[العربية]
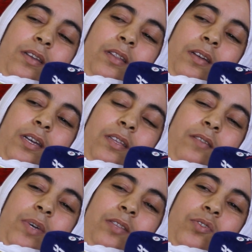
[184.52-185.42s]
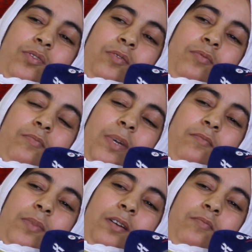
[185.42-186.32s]
قال لها عادي راه ما عندوش كتوبه
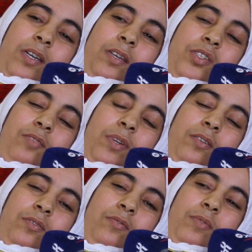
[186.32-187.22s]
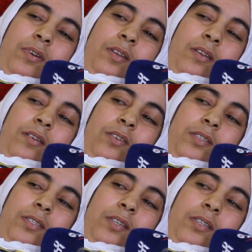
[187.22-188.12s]
ماما ما كيجيب لها كتوبه
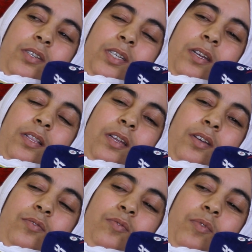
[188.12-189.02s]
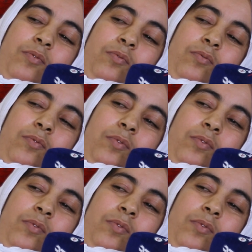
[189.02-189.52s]
السيده شريت لي كتوبه